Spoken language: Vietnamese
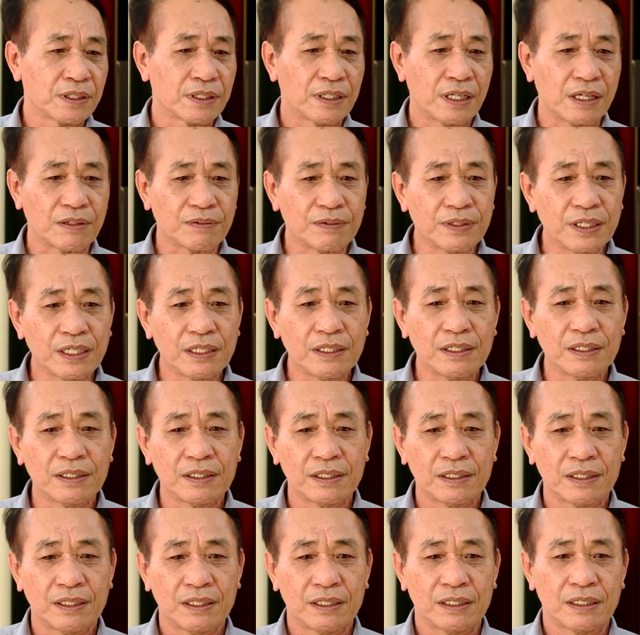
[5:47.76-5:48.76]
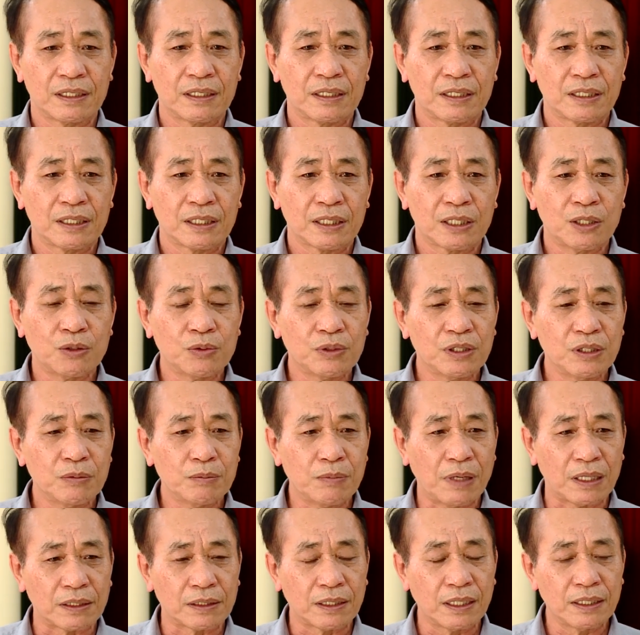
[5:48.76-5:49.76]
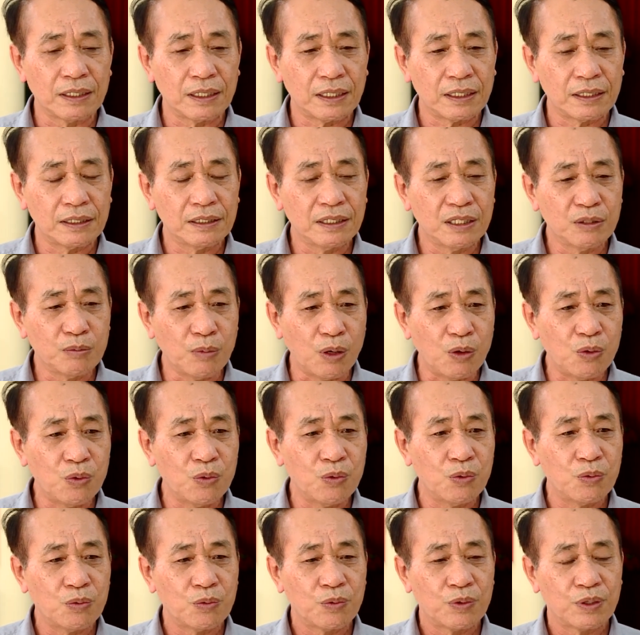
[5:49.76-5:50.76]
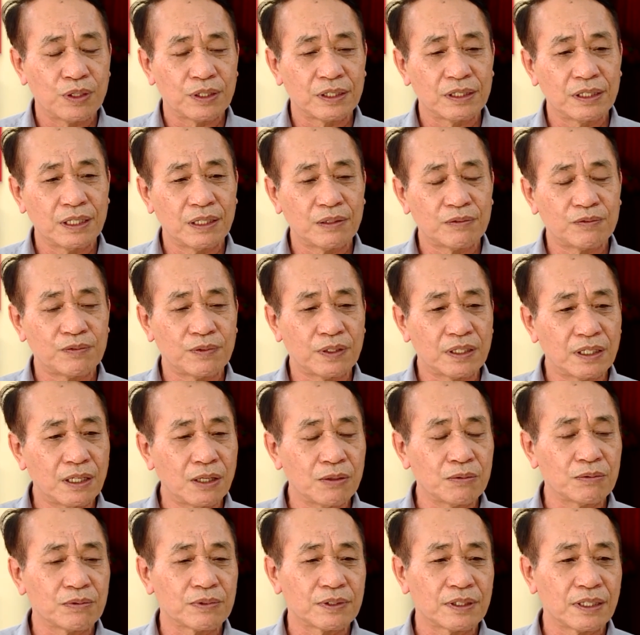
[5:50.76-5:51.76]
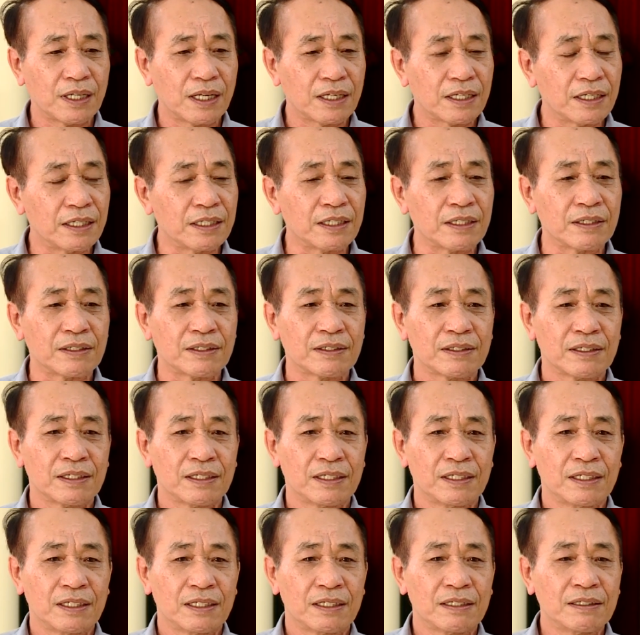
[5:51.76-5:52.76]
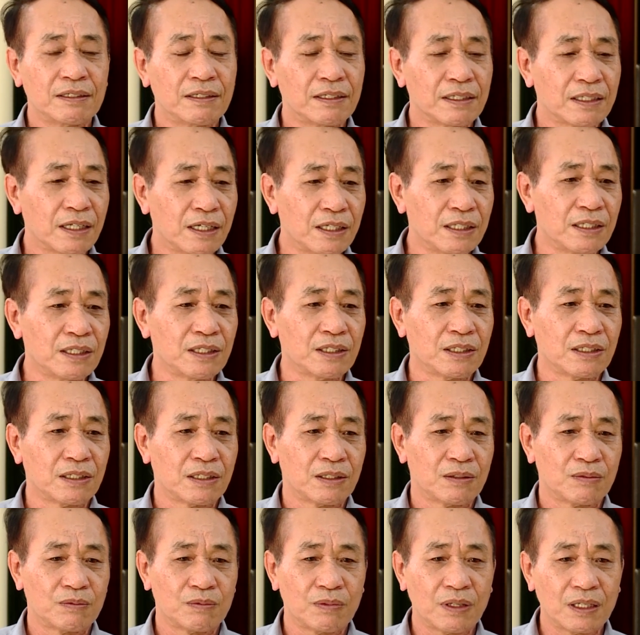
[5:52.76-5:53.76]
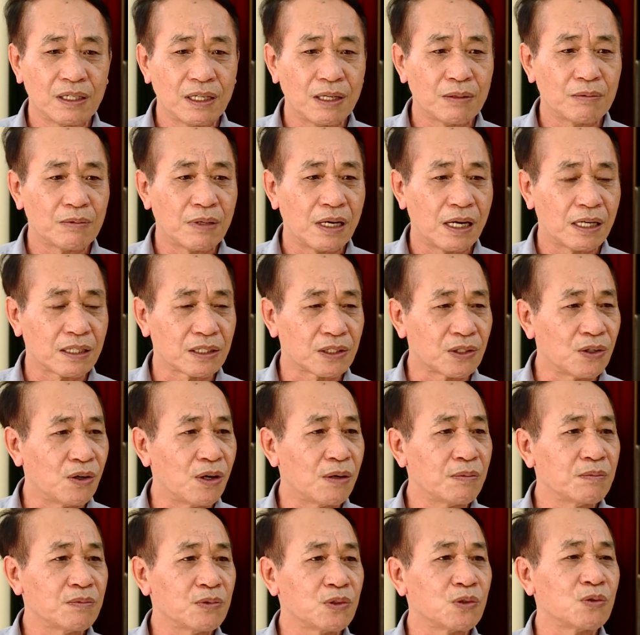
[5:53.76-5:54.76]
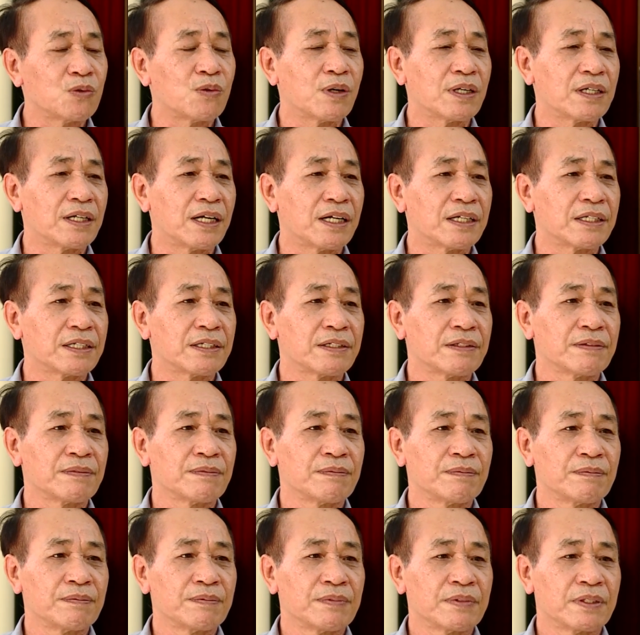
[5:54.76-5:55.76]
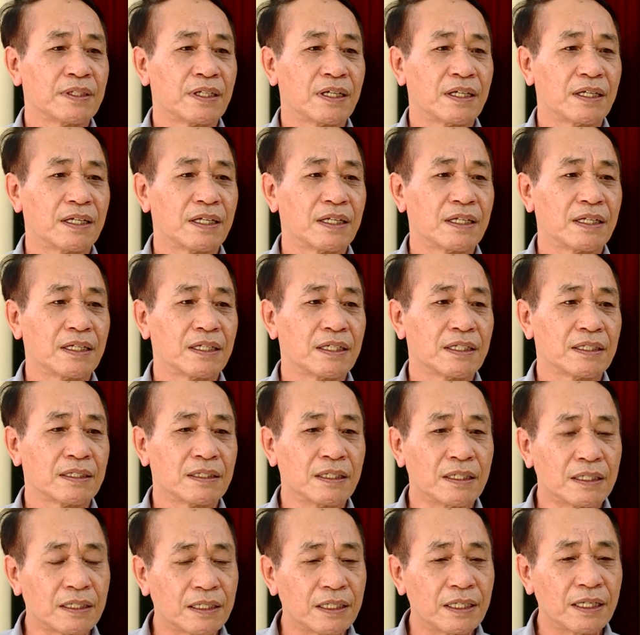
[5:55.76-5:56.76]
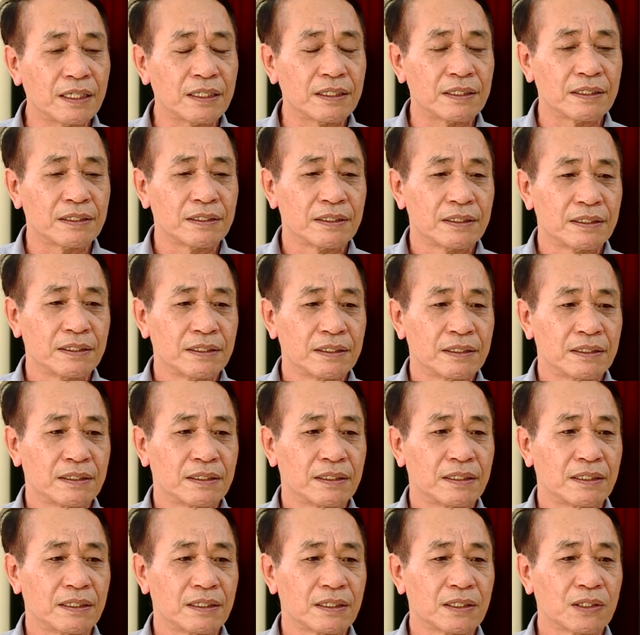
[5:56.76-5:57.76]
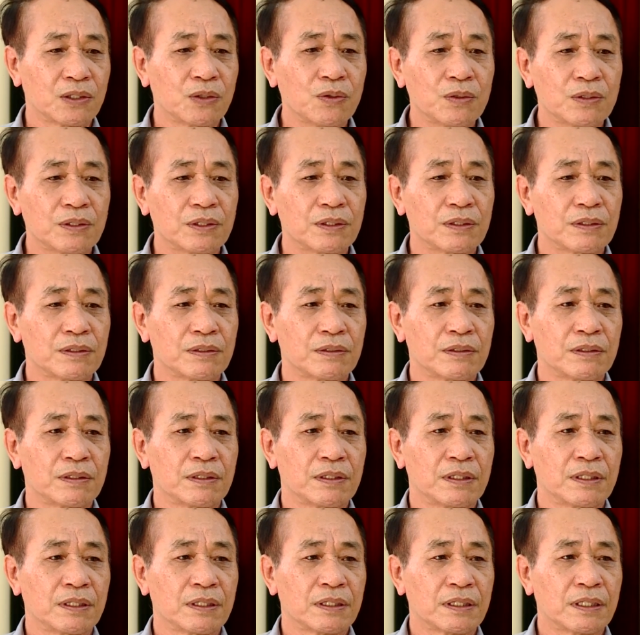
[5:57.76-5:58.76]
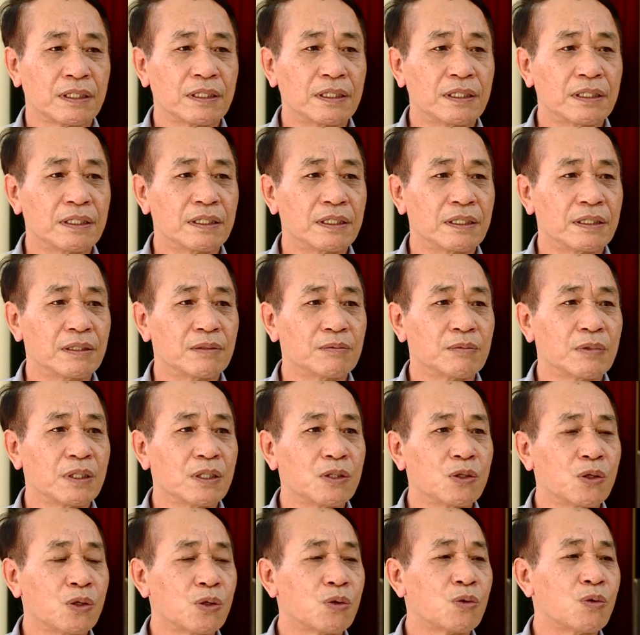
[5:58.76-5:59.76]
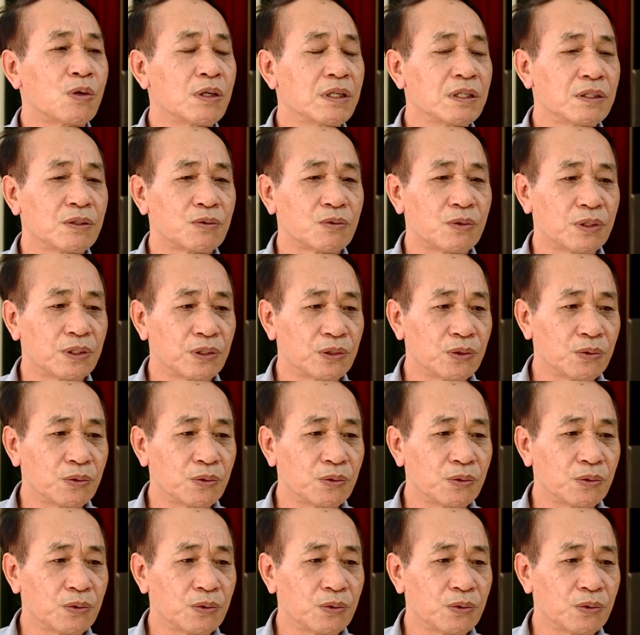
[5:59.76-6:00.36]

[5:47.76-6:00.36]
đảng viên không những bản thân anh gương mẫu nhưng anh vận động gia đình người thân vận động hàng xóm chung quanh anh thực hiện tốt thì mới lôi cuốn được quần